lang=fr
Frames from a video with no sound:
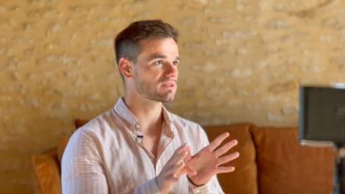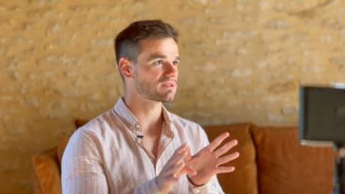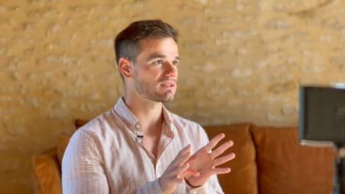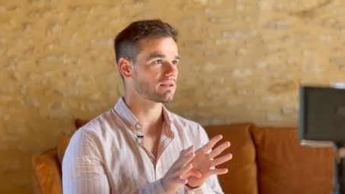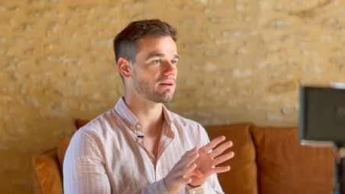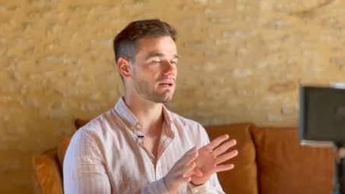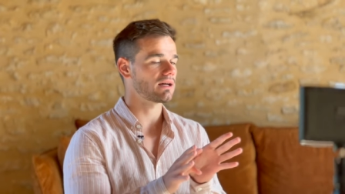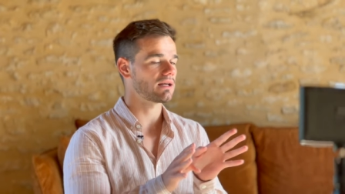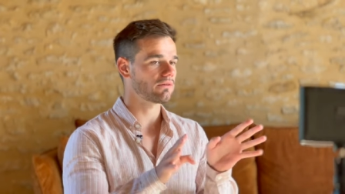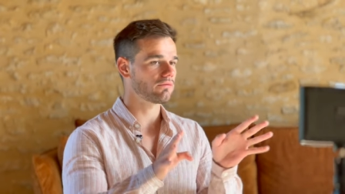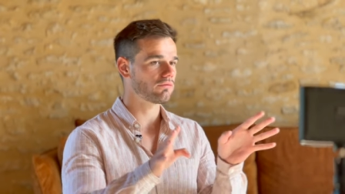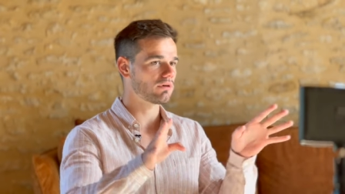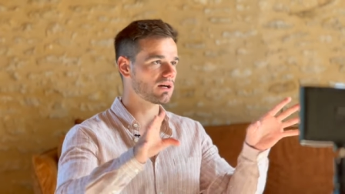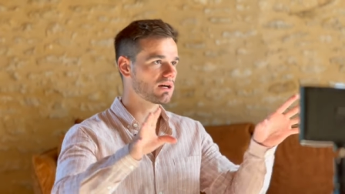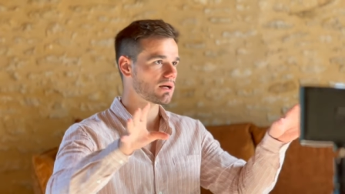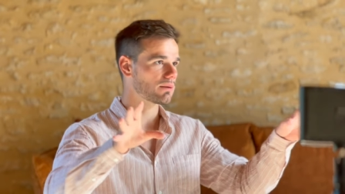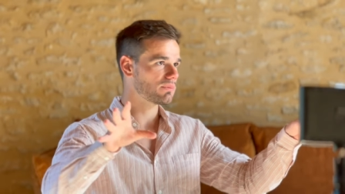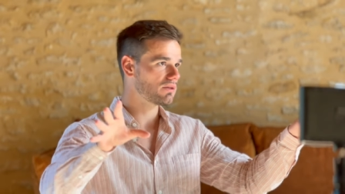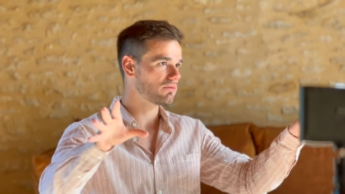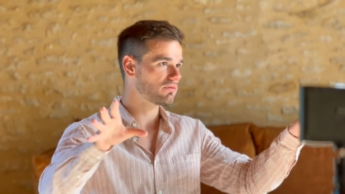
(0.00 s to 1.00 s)
ça va à la fois
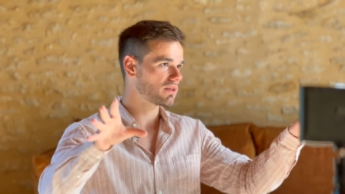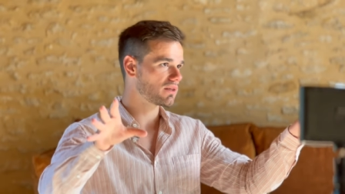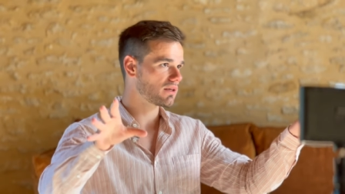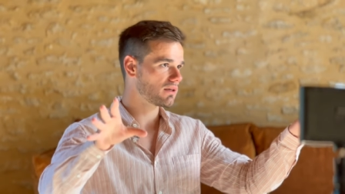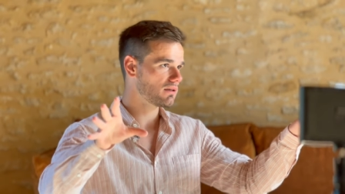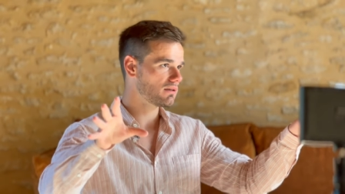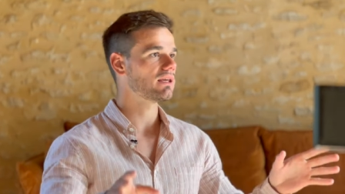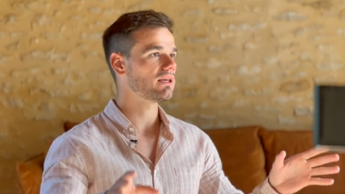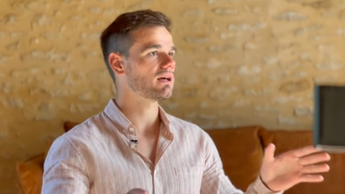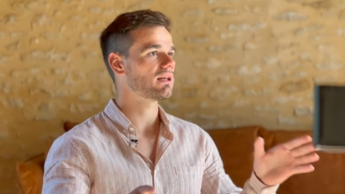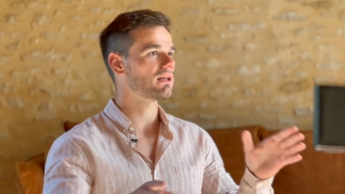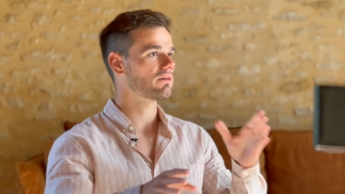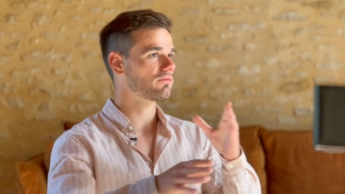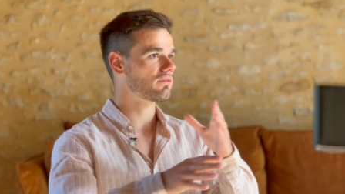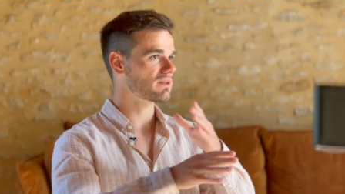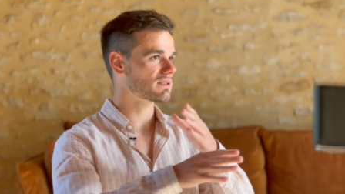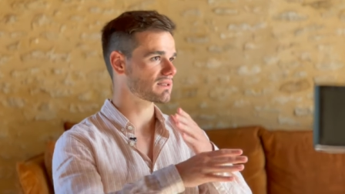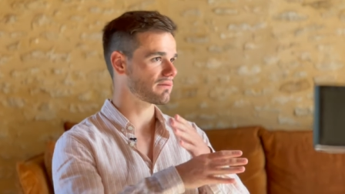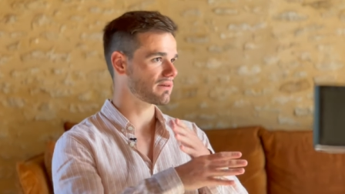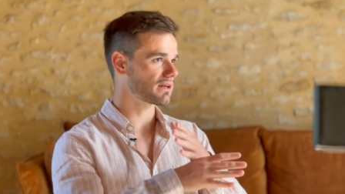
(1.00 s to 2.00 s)
ramifier et à la
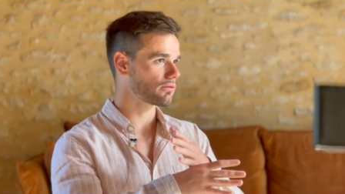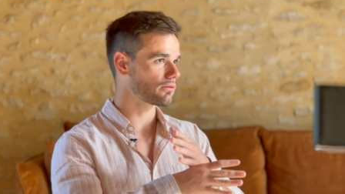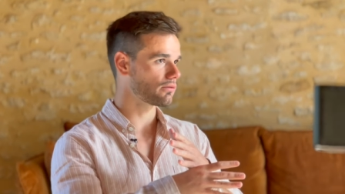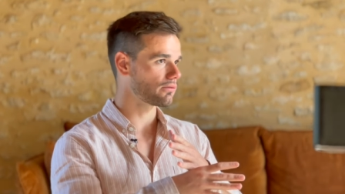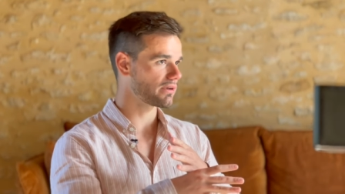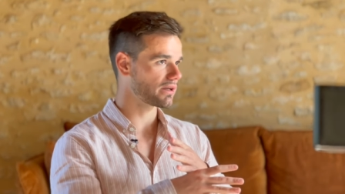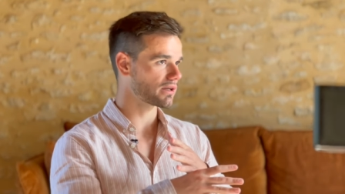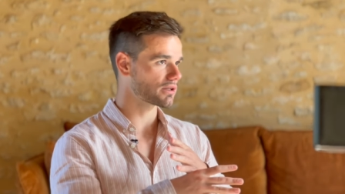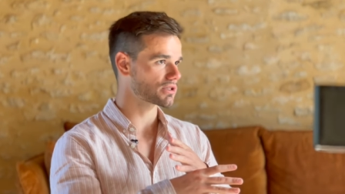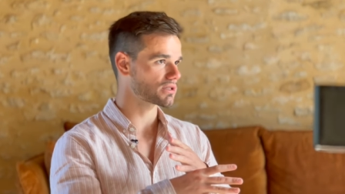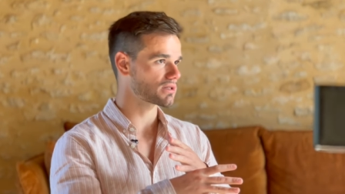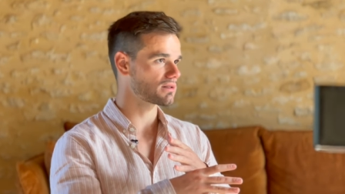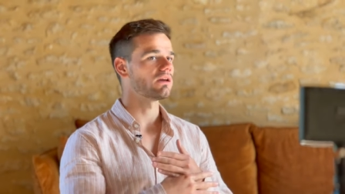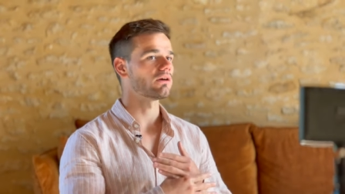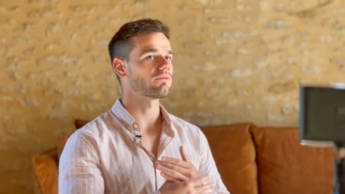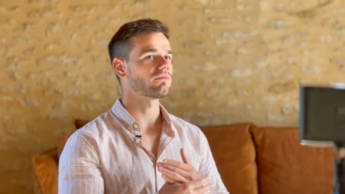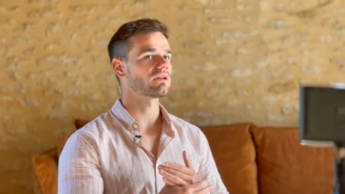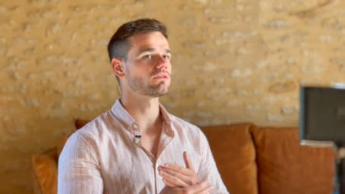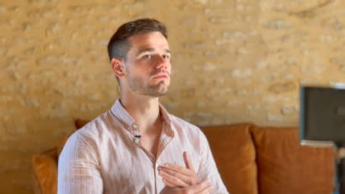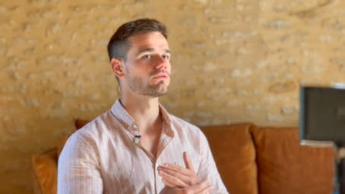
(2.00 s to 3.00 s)
fois ça va converger.
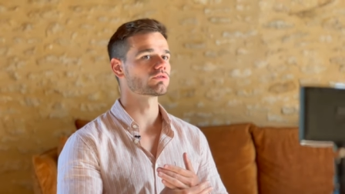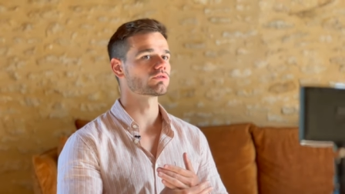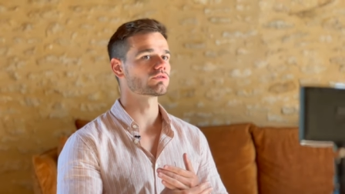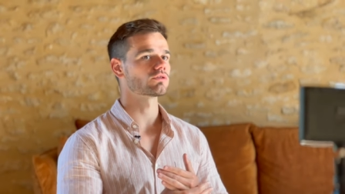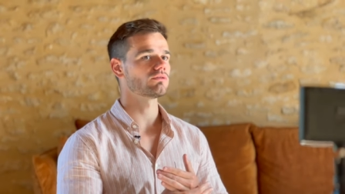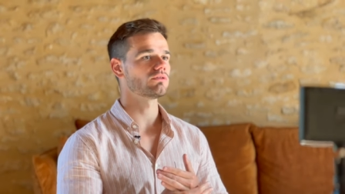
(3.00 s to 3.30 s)
Et en fait, aujourd'hui,